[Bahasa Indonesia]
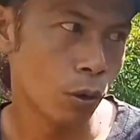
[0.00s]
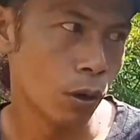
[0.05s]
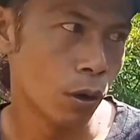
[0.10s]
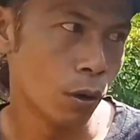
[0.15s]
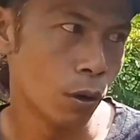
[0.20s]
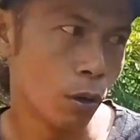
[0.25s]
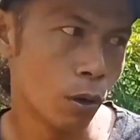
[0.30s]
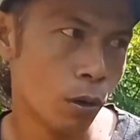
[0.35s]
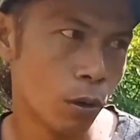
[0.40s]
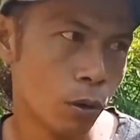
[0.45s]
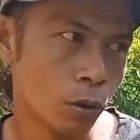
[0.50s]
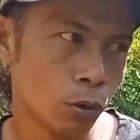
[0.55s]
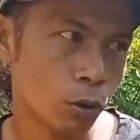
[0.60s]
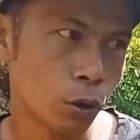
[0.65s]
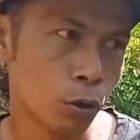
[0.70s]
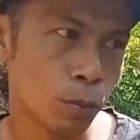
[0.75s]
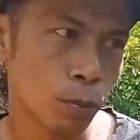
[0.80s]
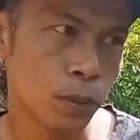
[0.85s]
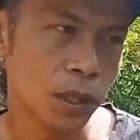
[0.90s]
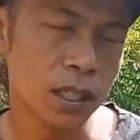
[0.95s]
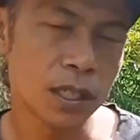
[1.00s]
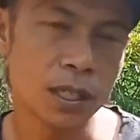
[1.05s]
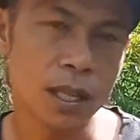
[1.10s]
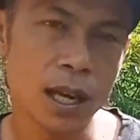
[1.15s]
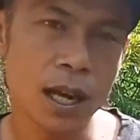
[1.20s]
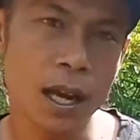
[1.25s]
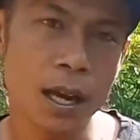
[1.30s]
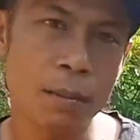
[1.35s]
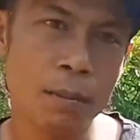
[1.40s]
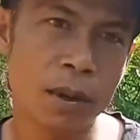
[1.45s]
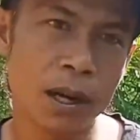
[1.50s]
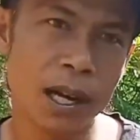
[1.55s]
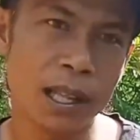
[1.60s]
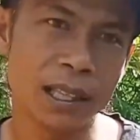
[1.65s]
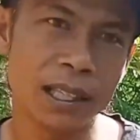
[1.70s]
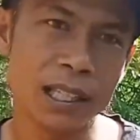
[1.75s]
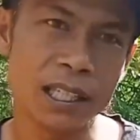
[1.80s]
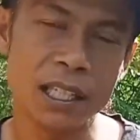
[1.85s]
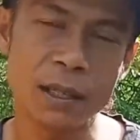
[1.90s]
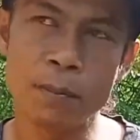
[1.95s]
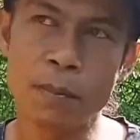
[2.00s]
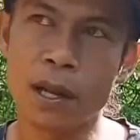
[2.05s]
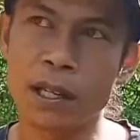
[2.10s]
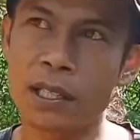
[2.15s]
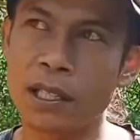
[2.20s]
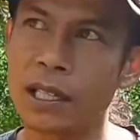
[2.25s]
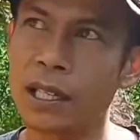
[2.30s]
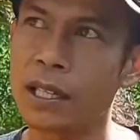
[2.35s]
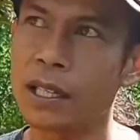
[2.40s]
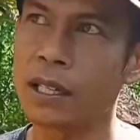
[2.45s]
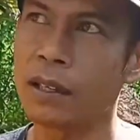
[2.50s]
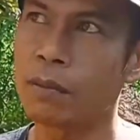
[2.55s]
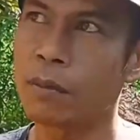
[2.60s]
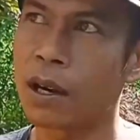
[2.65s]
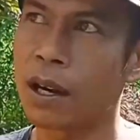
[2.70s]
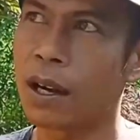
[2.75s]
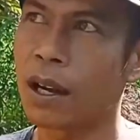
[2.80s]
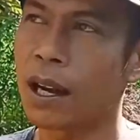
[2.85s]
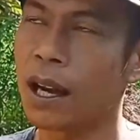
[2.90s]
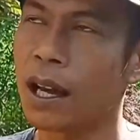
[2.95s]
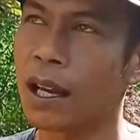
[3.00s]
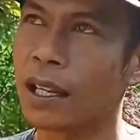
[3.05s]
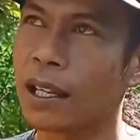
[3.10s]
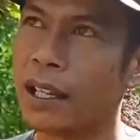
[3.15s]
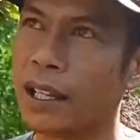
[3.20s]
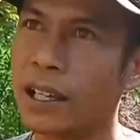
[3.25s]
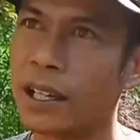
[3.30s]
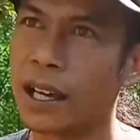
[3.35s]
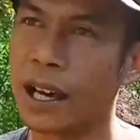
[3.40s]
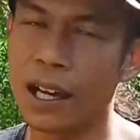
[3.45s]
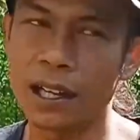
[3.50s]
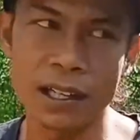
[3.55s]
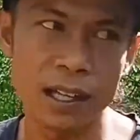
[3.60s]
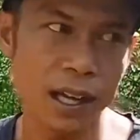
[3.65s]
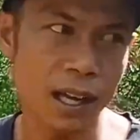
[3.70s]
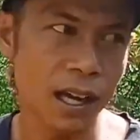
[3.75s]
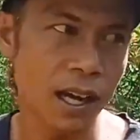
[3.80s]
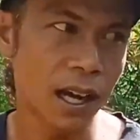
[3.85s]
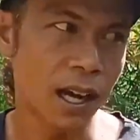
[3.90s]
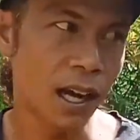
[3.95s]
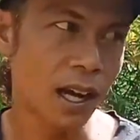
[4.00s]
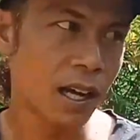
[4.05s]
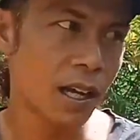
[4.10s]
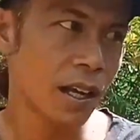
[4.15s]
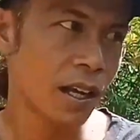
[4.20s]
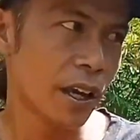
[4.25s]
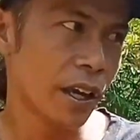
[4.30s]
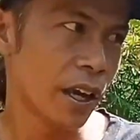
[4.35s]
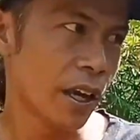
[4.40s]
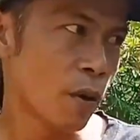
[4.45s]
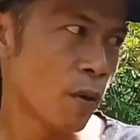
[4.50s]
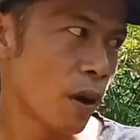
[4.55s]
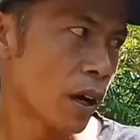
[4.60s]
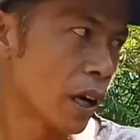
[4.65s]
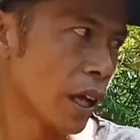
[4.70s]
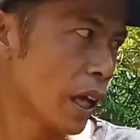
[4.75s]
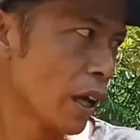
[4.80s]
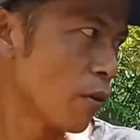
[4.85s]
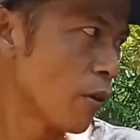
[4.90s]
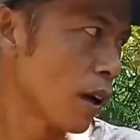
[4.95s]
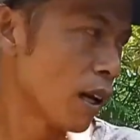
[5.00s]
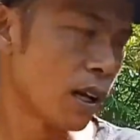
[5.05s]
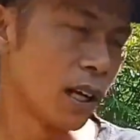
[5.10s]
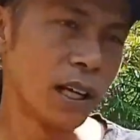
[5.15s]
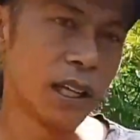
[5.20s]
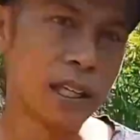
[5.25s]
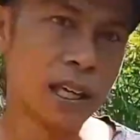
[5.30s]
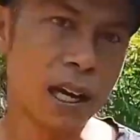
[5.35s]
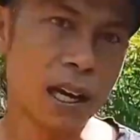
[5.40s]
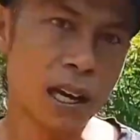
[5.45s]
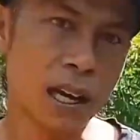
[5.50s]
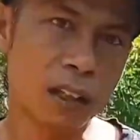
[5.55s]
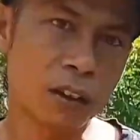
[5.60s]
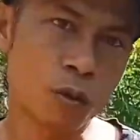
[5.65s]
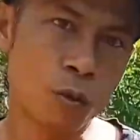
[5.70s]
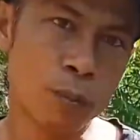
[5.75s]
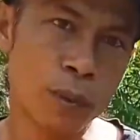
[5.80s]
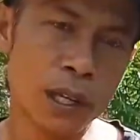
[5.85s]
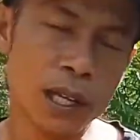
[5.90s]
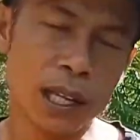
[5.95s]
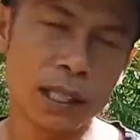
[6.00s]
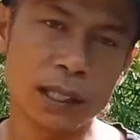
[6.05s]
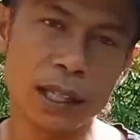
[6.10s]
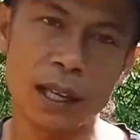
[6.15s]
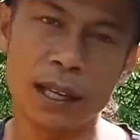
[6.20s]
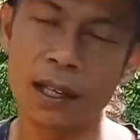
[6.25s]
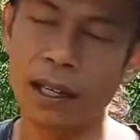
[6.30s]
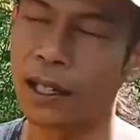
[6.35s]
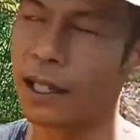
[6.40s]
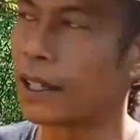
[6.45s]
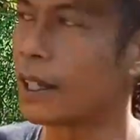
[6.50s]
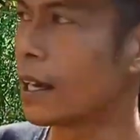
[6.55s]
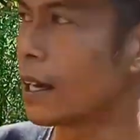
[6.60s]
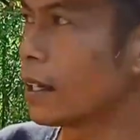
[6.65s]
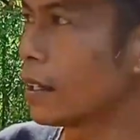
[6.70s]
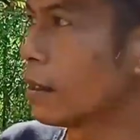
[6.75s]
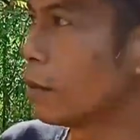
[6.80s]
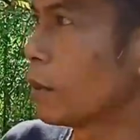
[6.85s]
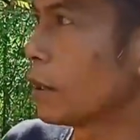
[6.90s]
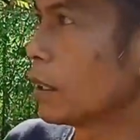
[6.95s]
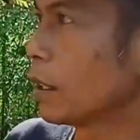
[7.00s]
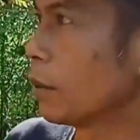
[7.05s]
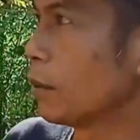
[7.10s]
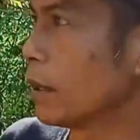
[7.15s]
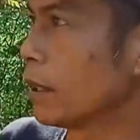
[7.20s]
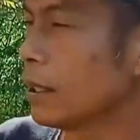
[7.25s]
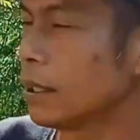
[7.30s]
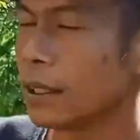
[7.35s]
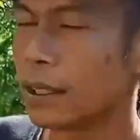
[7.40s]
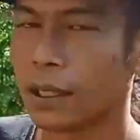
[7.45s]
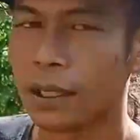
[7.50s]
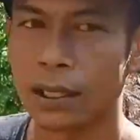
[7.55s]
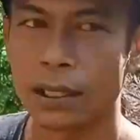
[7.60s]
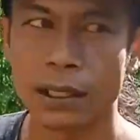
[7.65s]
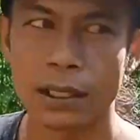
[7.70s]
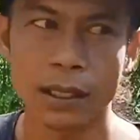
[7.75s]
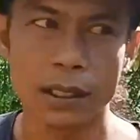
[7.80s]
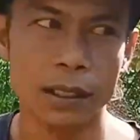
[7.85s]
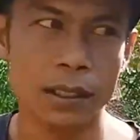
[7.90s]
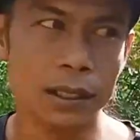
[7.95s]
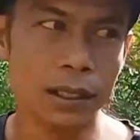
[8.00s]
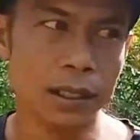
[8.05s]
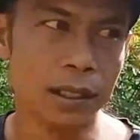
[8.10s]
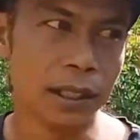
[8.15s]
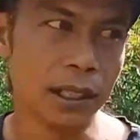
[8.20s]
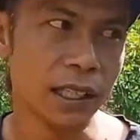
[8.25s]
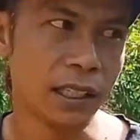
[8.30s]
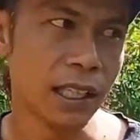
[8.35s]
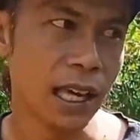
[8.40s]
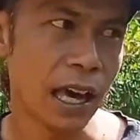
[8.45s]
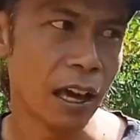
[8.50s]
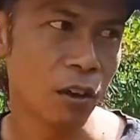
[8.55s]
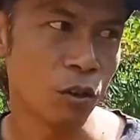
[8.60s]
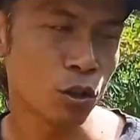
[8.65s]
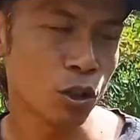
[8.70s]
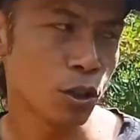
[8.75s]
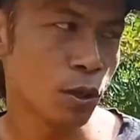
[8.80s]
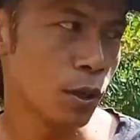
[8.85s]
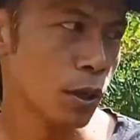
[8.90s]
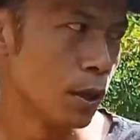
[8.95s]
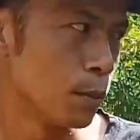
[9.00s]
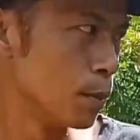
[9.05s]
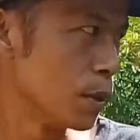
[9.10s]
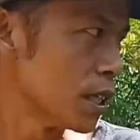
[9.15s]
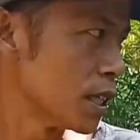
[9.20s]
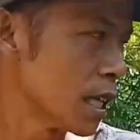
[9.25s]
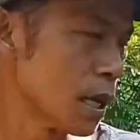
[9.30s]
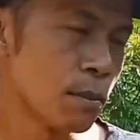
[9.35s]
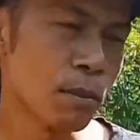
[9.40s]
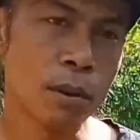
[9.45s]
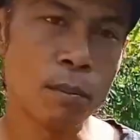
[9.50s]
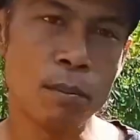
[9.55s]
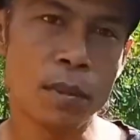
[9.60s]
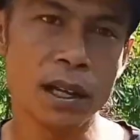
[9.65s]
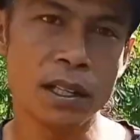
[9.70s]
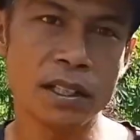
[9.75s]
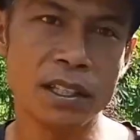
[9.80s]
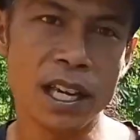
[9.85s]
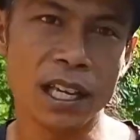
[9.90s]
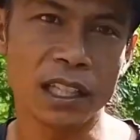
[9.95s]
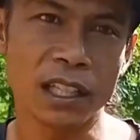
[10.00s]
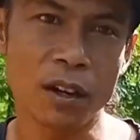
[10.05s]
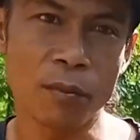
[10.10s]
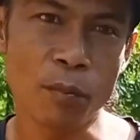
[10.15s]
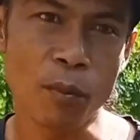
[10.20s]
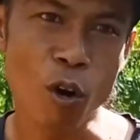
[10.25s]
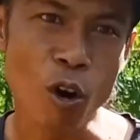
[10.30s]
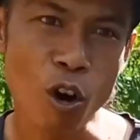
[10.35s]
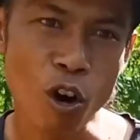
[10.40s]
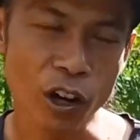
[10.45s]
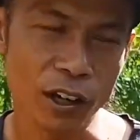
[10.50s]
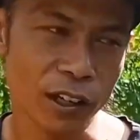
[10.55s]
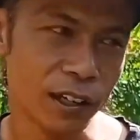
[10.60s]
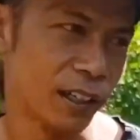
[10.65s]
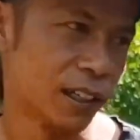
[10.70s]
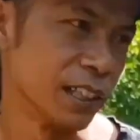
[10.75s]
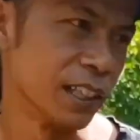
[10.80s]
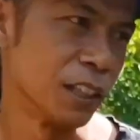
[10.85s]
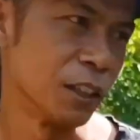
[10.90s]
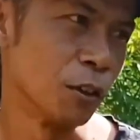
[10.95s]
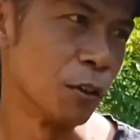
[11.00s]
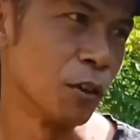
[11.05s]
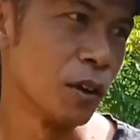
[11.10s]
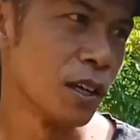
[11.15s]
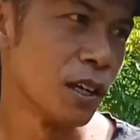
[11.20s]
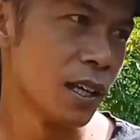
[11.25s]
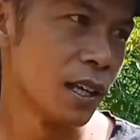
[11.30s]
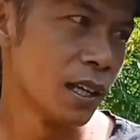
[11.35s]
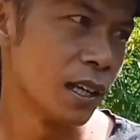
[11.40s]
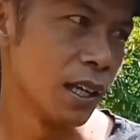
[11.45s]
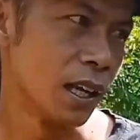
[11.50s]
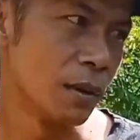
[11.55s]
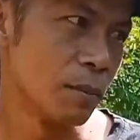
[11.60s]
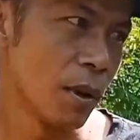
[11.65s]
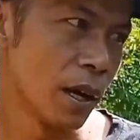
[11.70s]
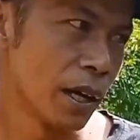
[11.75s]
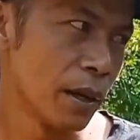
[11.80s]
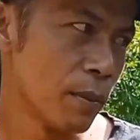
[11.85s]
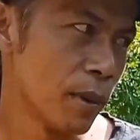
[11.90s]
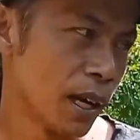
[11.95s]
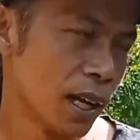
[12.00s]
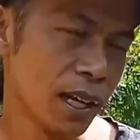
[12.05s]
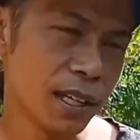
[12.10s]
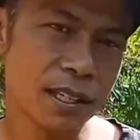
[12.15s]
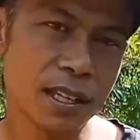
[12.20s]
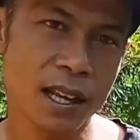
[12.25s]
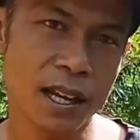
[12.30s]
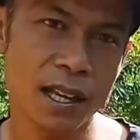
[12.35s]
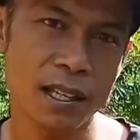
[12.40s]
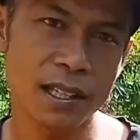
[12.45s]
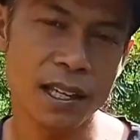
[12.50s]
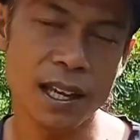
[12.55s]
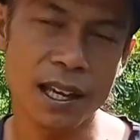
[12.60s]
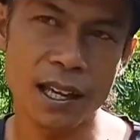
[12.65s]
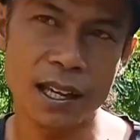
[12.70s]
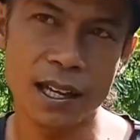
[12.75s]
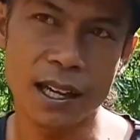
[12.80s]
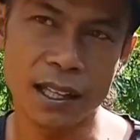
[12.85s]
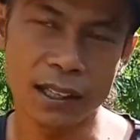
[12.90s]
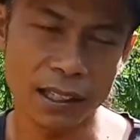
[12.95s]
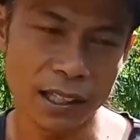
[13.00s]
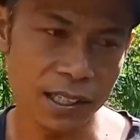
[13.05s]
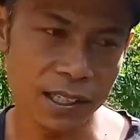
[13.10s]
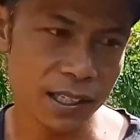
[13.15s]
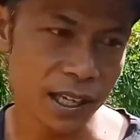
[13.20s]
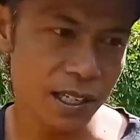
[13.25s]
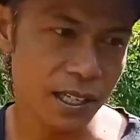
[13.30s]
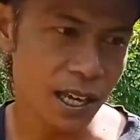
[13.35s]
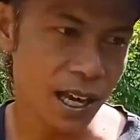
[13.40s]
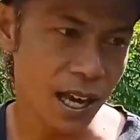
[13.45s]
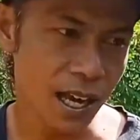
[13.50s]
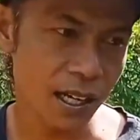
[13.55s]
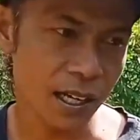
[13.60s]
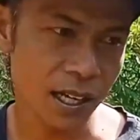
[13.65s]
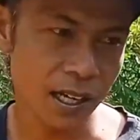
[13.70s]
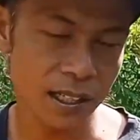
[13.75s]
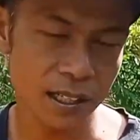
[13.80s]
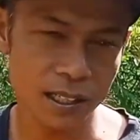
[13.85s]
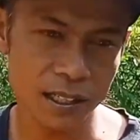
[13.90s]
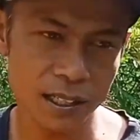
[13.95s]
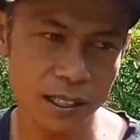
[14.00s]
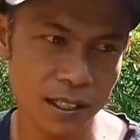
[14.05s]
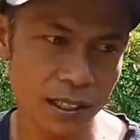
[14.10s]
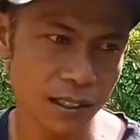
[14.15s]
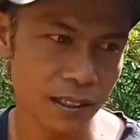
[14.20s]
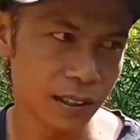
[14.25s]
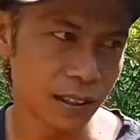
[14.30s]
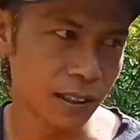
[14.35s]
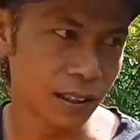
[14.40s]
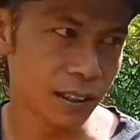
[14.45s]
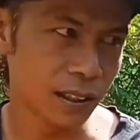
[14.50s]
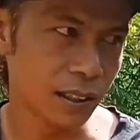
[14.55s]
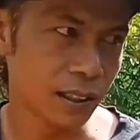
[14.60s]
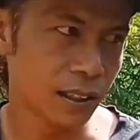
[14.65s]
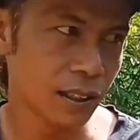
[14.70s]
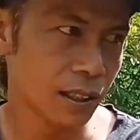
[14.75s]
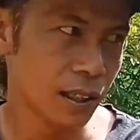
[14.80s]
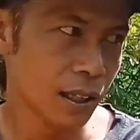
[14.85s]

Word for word: uh, untuk bisa mengantisipasi barangkali ada hewan-hewan liar atau binatang liar teman-teman uh, kita harus uh, bisa memanjat pohon gitu dan bagaimana caranya nanti saya akan uh,